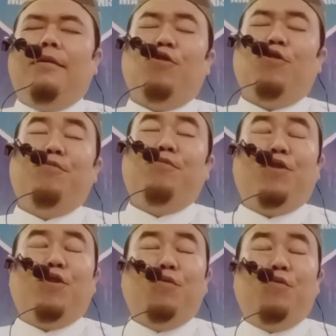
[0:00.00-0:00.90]

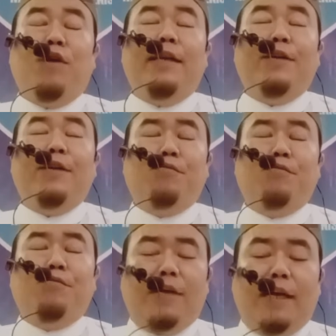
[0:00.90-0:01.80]
tumbuh-tumbuhan
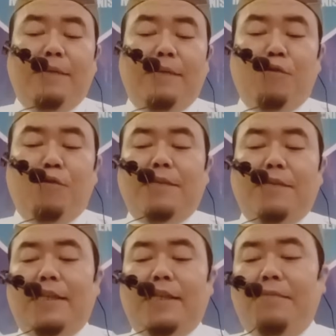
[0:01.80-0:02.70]
ditumbuhkan di bumi
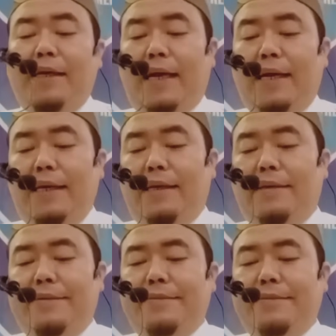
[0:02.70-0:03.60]
seperti Mikail.